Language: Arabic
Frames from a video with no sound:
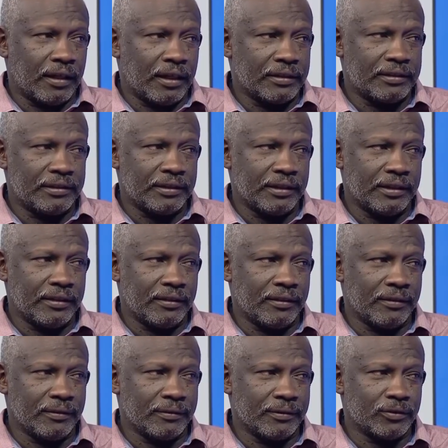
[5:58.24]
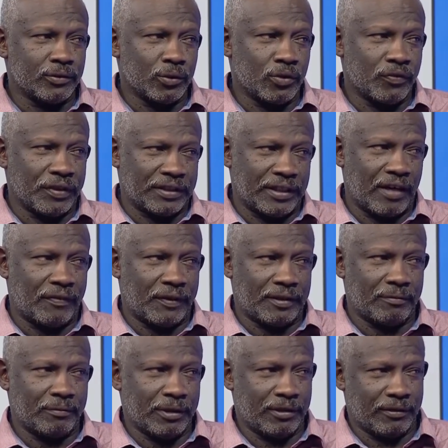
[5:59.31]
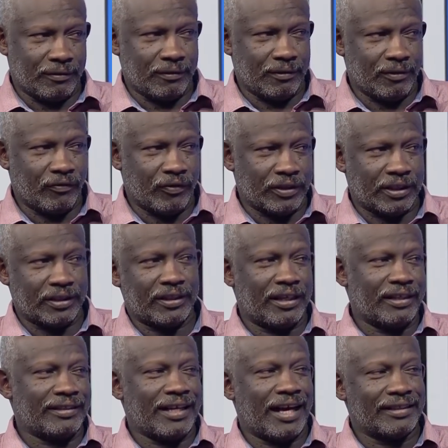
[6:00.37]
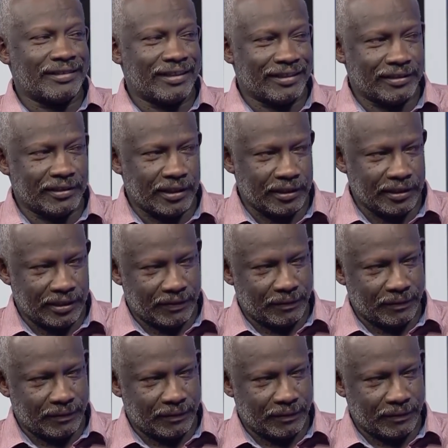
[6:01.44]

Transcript: السي الظروف اختلفت من فتره الانتعاش الاقتصاديه